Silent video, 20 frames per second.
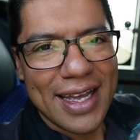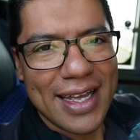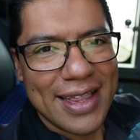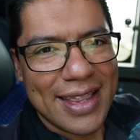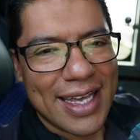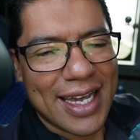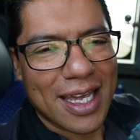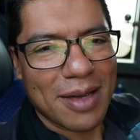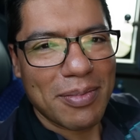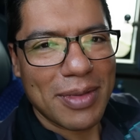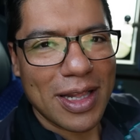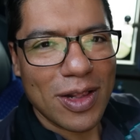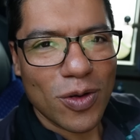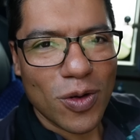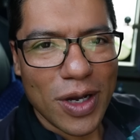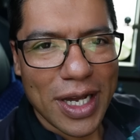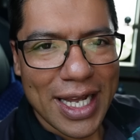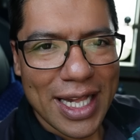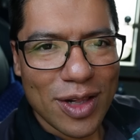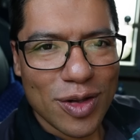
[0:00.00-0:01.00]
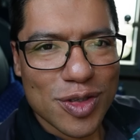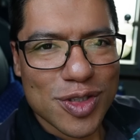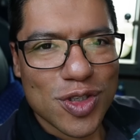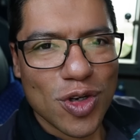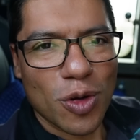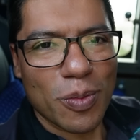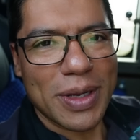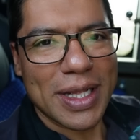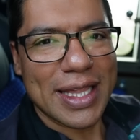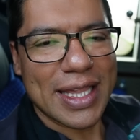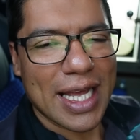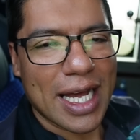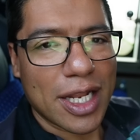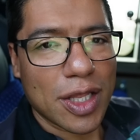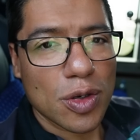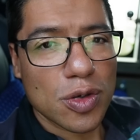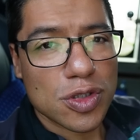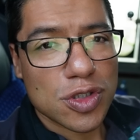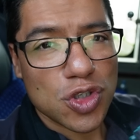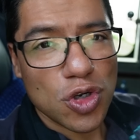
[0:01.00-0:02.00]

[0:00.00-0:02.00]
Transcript: déjenmelo en los comentarios.